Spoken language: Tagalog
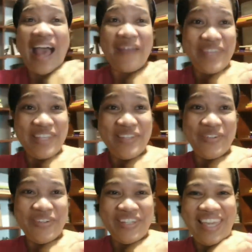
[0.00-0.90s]
Happy
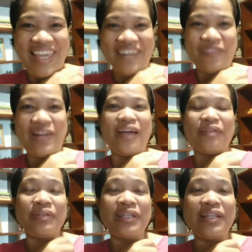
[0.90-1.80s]
New Year! Wala,
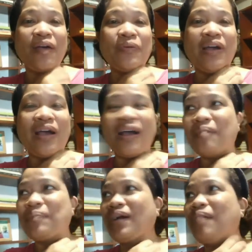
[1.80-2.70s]
hindi na ako
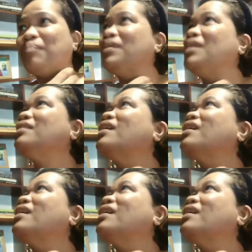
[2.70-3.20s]
nakakapag-update